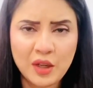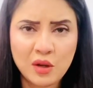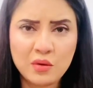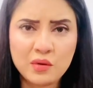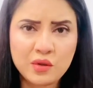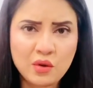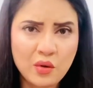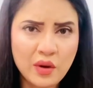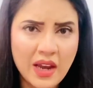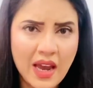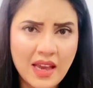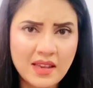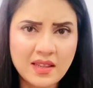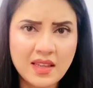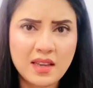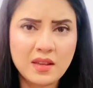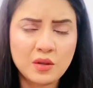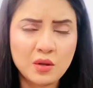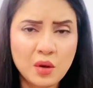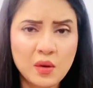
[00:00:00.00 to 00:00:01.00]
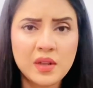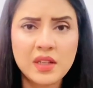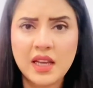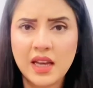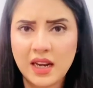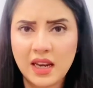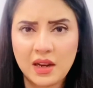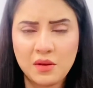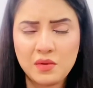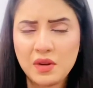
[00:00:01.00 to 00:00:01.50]
उसको कैसे सुन
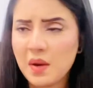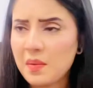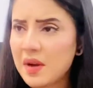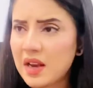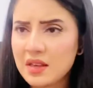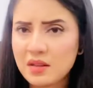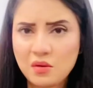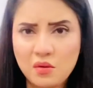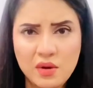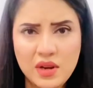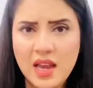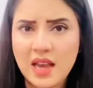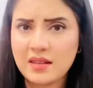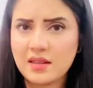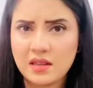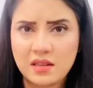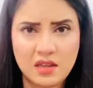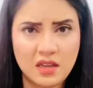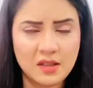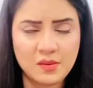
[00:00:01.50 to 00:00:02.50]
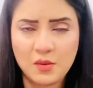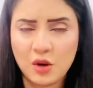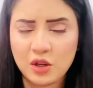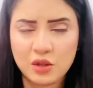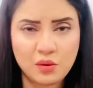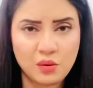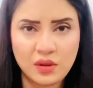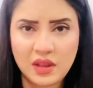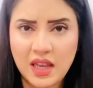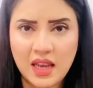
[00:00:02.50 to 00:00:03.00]
करें उनके पास कोई ऐसी चीज़
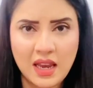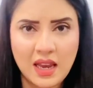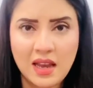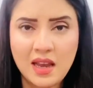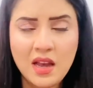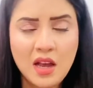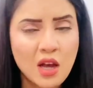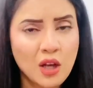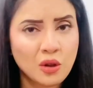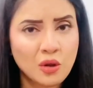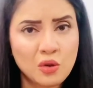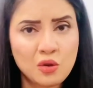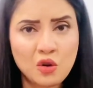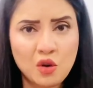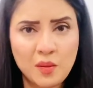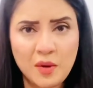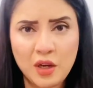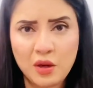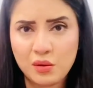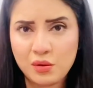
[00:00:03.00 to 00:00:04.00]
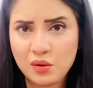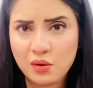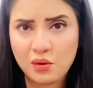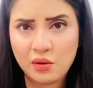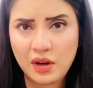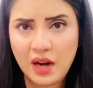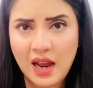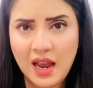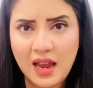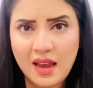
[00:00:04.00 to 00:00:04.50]
मौजूद नहीं है तो जो भी कुछ
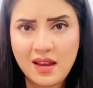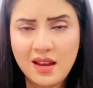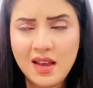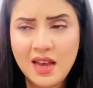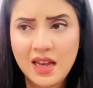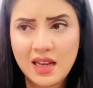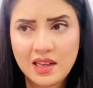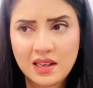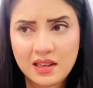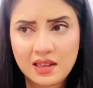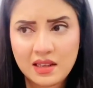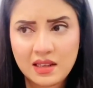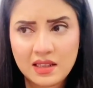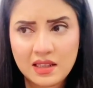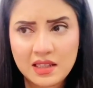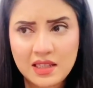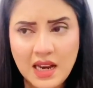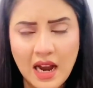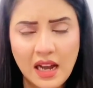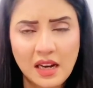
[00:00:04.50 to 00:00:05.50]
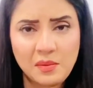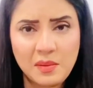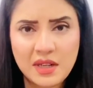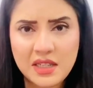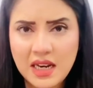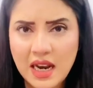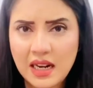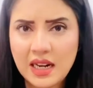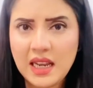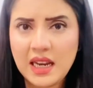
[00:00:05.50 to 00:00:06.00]
हो रहा है जान
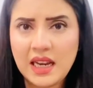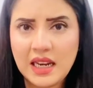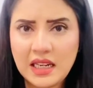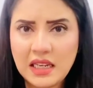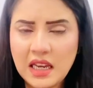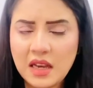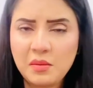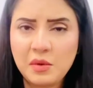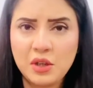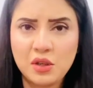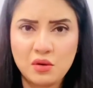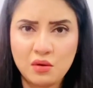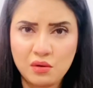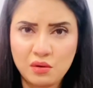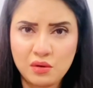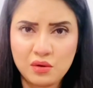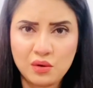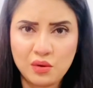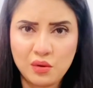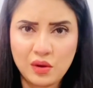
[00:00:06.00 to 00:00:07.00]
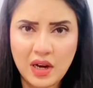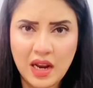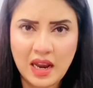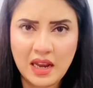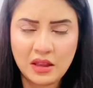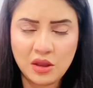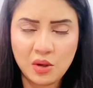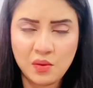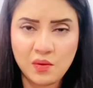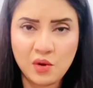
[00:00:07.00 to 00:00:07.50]
बचाने के लिए भी जो कुछ हो रहा
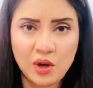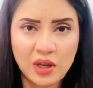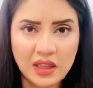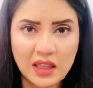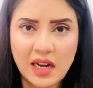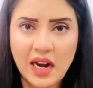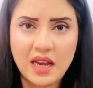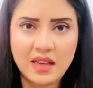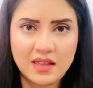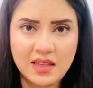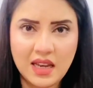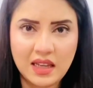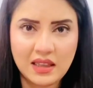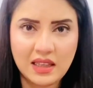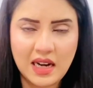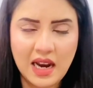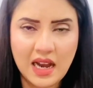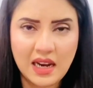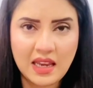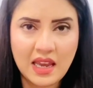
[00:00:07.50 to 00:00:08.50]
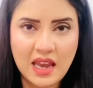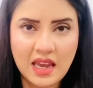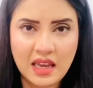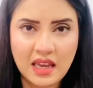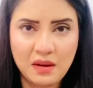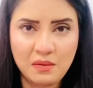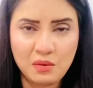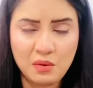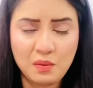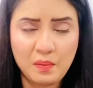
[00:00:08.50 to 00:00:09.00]
है तो वो इतना अजियतनाक है
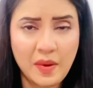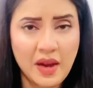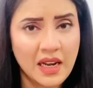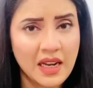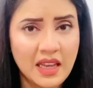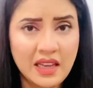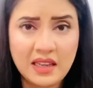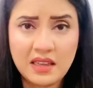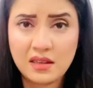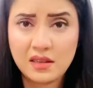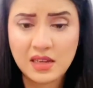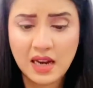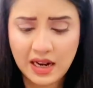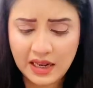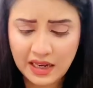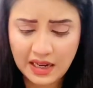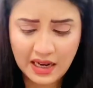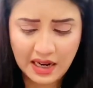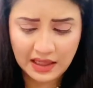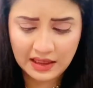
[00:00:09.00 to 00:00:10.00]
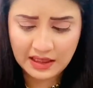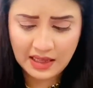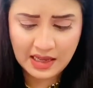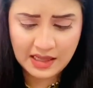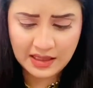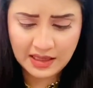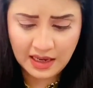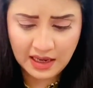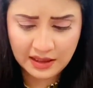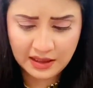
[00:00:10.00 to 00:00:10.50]
कि वो पहले ही जान निकाल दे
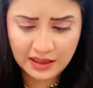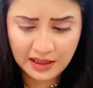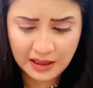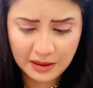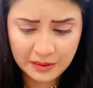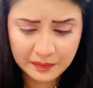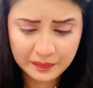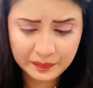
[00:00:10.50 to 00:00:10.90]
इंसान की